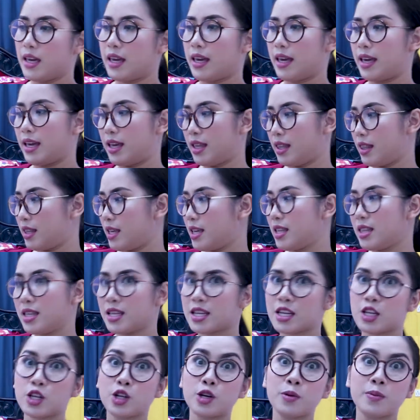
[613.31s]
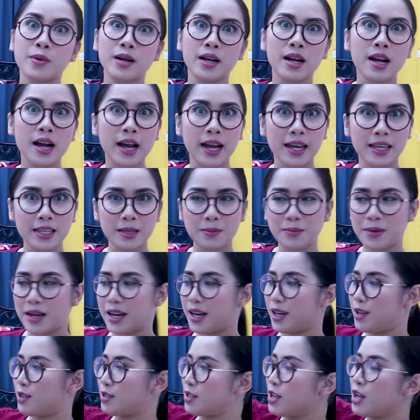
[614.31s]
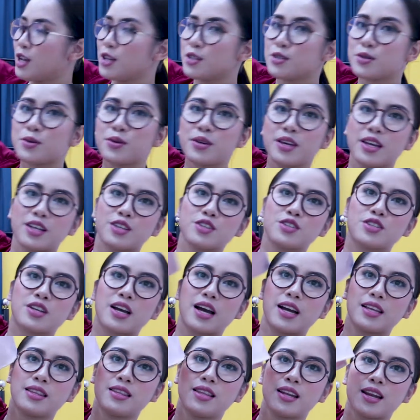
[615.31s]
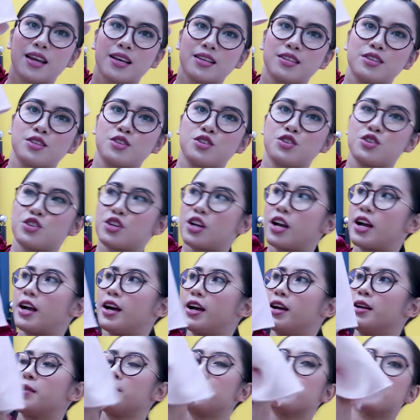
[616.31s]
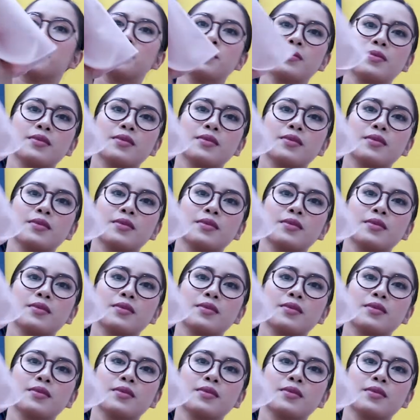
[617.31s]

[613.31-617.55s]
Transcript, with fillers: And hindi rin ako makakain ng maayos. So yan siya, dressed siya.